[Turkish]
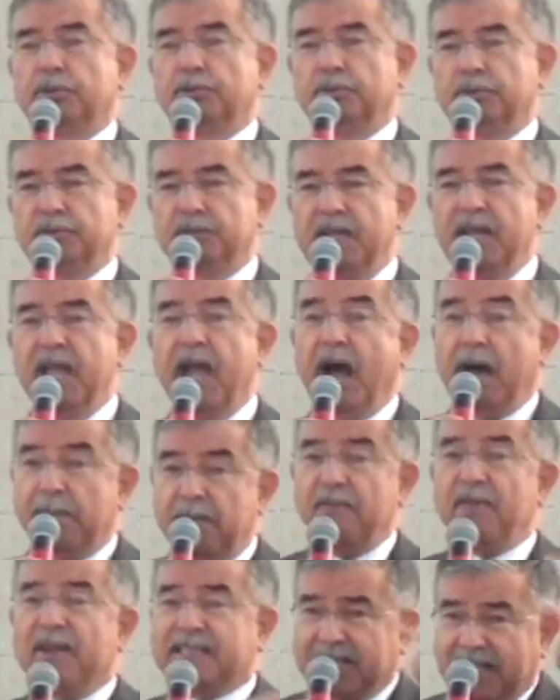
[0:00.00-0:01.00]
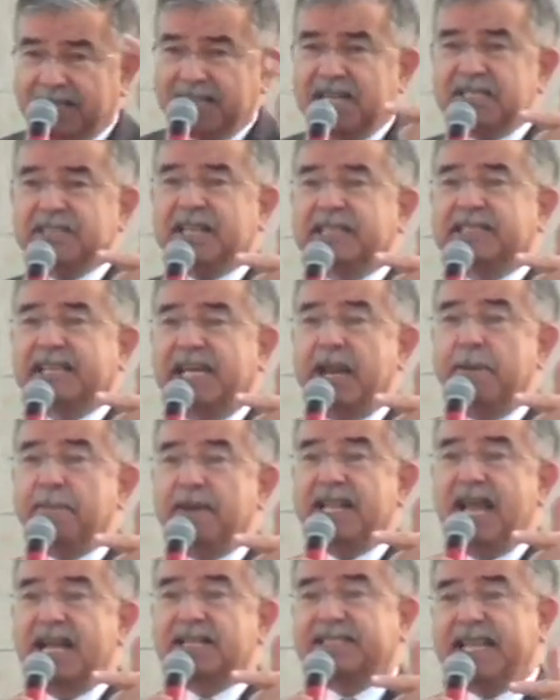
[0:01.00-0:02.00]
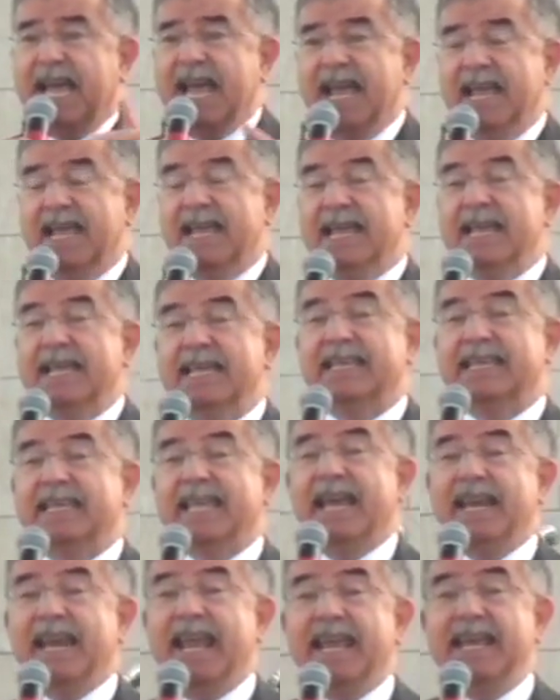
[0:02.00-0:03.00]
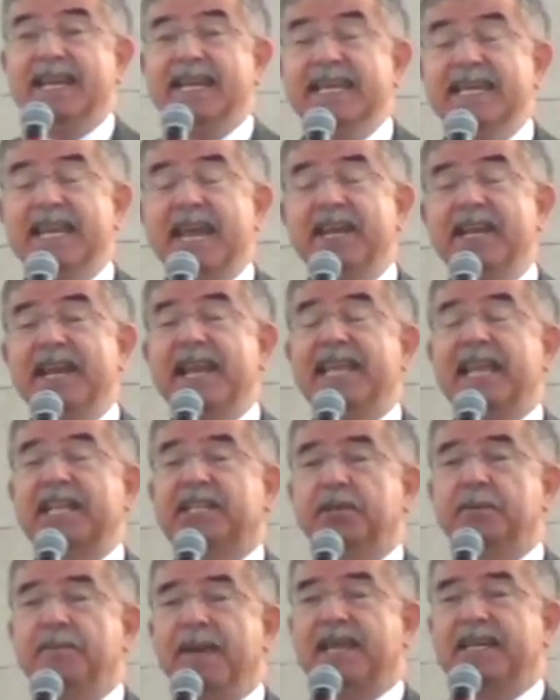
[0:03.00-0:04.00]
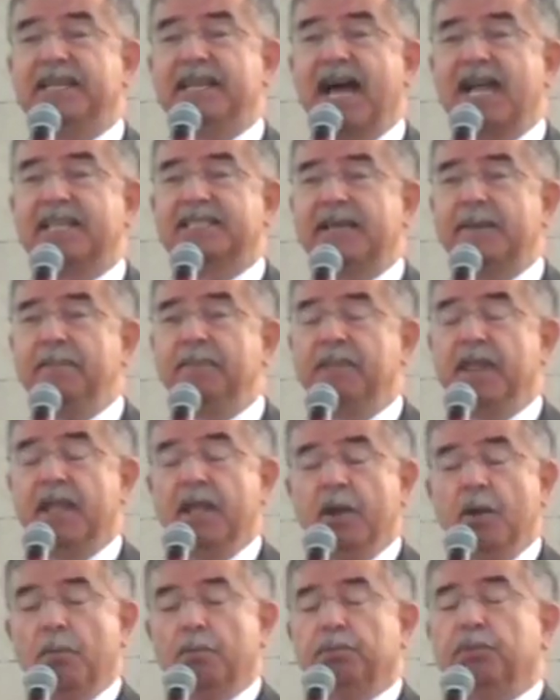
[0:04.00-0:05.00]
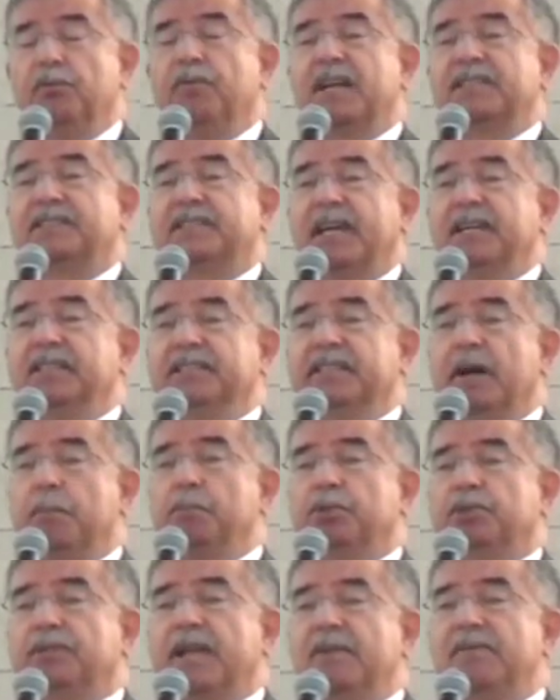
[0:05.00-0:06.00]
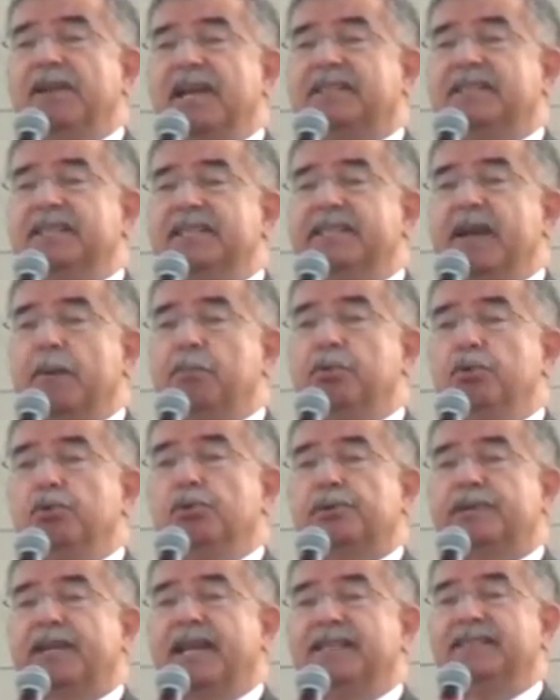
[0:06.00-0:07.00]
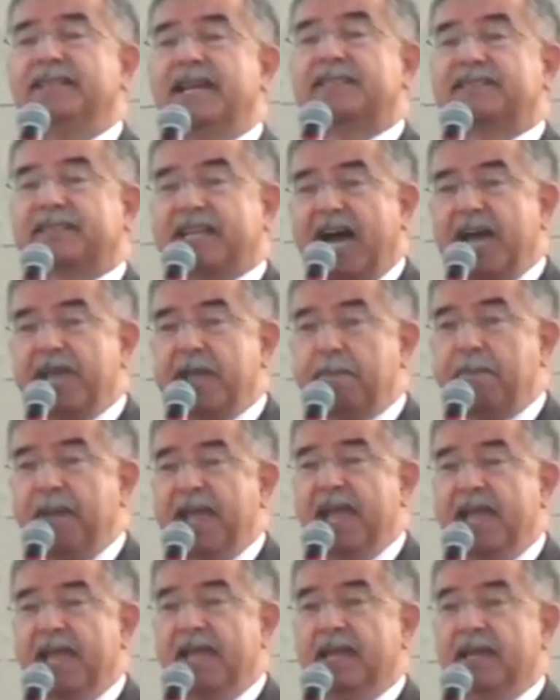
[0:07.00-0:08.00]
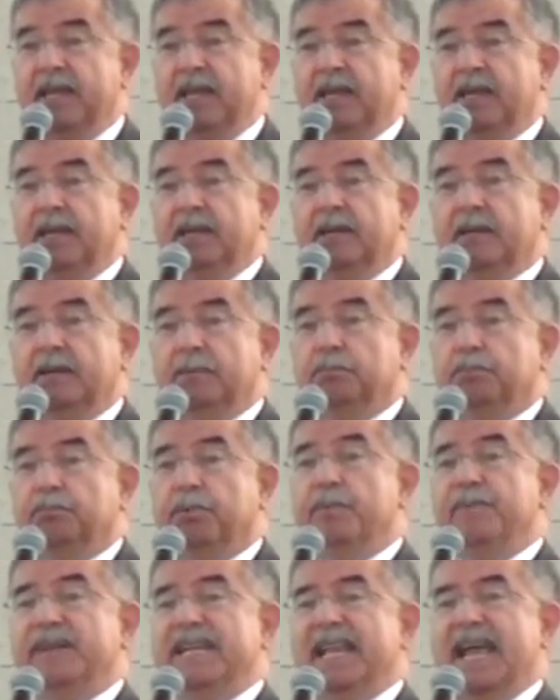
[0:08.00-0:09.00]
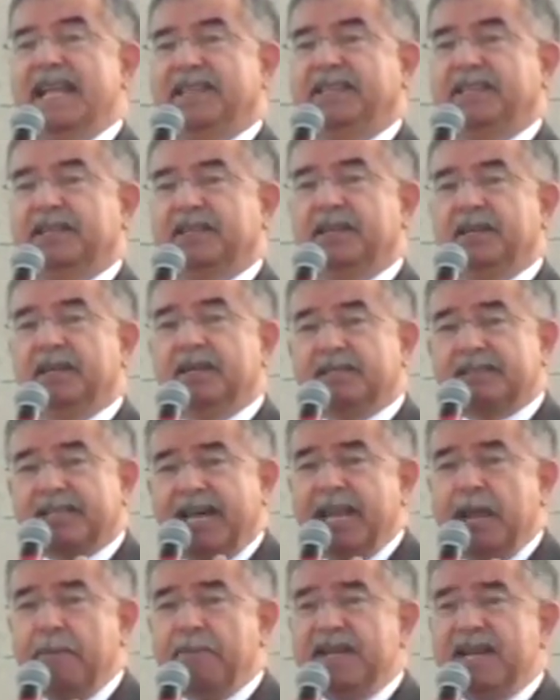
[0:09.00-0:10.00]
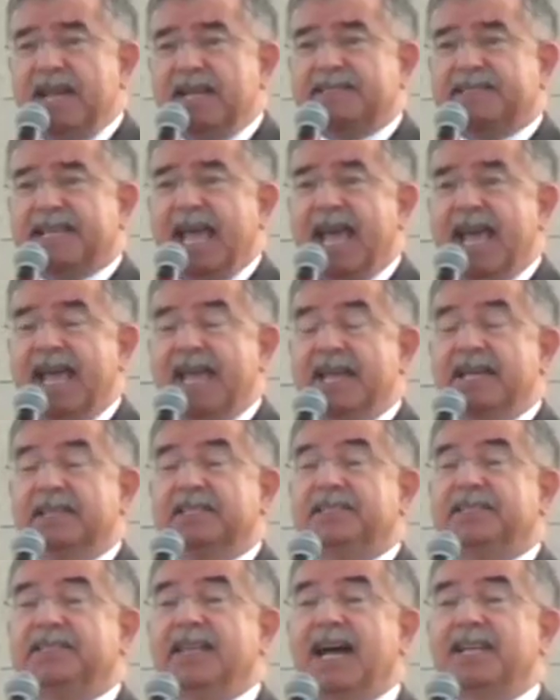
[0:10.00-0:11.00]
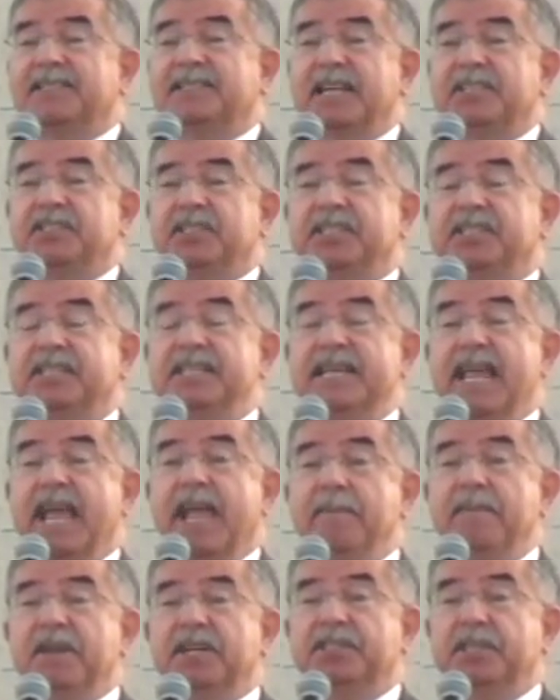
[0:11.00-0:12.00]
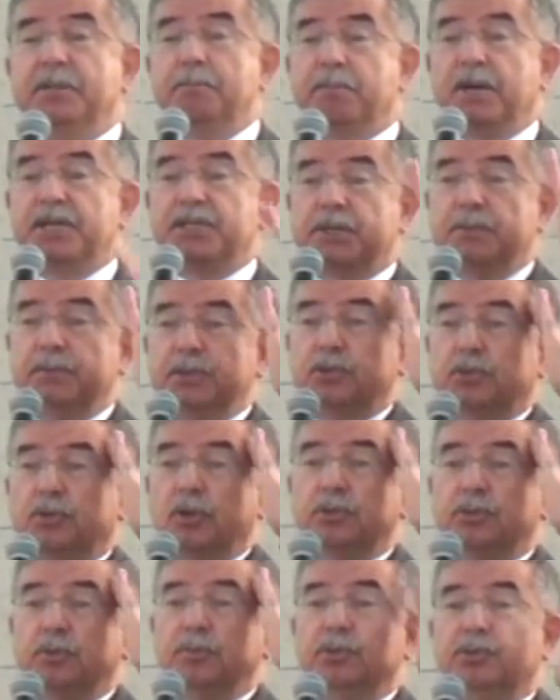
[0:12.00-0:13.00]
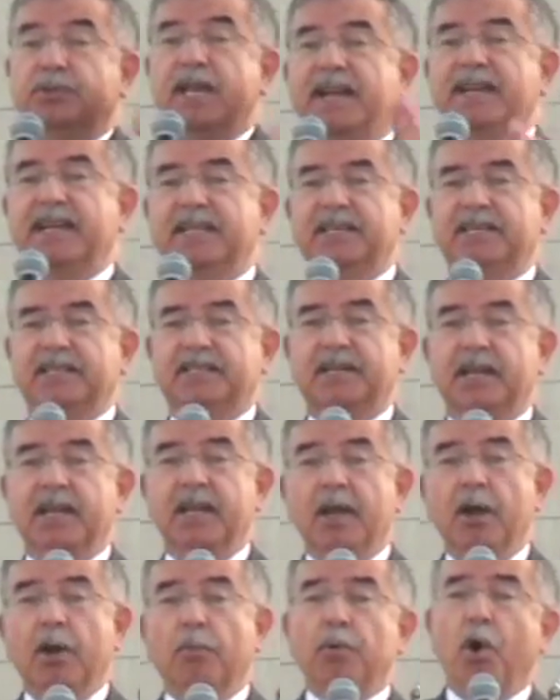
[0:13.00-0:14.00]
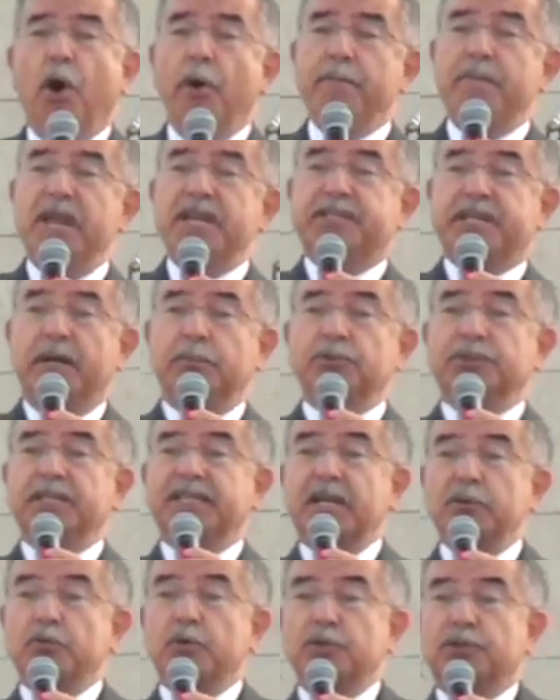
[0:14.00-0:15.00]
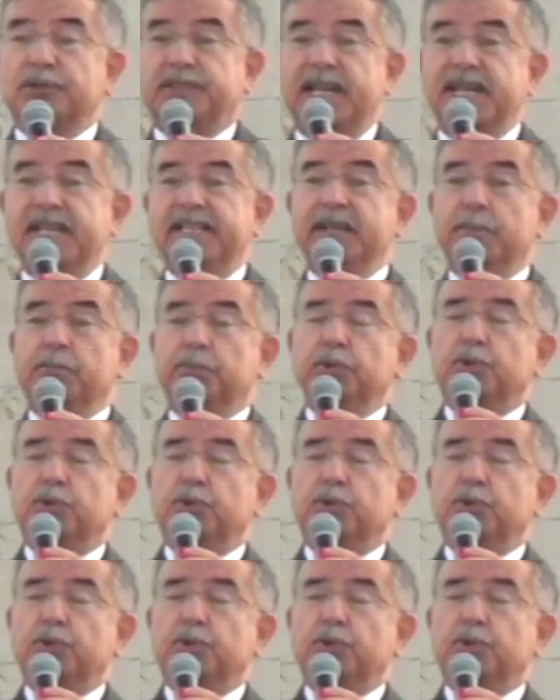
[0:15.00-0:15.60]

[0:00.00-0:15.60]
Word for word: olursunuz. Ama vatandaş da talep ederse gereğini yerine getirmek lazım. Bu vatanın da bu devletin de bu ülkenin de sahibi bu millettir. Talebi neyse siyasetçi için emirdir. Başımız gözümüz derne denir. Bu 15 Temmuz'da da gösterildi.